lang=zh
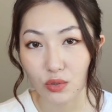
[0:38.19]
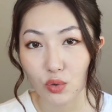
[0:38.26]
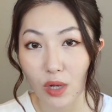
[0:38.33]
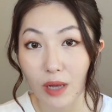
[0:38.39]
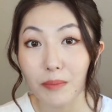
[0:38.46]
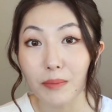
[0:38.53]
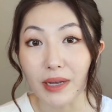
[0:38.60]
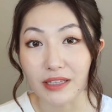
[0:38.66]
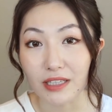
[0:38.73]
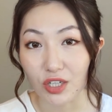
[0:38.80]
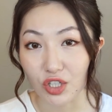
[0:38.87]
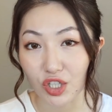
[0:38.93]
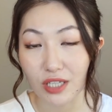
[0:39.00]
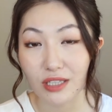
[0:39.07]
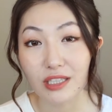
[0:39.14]
专门
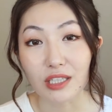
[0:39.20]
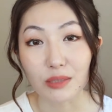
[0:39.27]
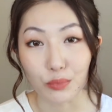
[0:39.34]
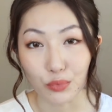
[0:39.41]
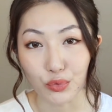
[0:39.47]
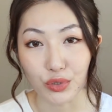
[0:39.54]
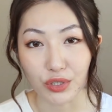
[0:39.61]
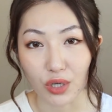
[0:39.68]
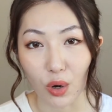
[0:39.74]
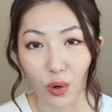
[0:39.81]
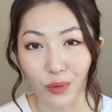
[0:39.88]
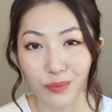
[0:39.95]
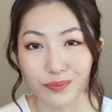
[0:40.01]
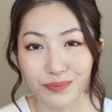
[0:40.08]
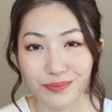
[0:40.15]
的身体沐浴
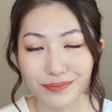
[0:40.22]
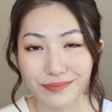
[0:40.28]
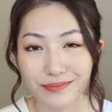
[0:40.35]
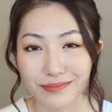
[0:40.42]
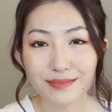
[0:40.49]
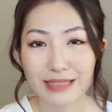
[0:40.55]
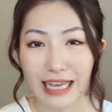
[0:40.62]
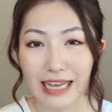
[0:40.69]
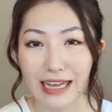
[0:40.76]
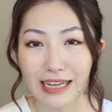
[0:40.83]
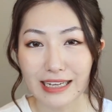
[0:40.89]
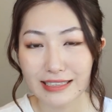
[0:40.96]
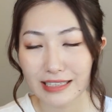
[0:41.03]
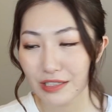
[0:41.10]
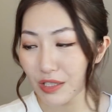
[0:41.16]
油，
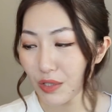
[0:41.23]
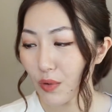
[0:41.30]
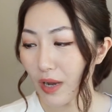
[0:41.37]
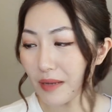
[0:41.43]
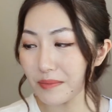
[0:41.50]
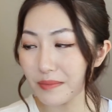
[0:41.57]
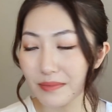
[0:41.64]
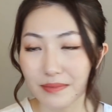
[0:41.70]
像这款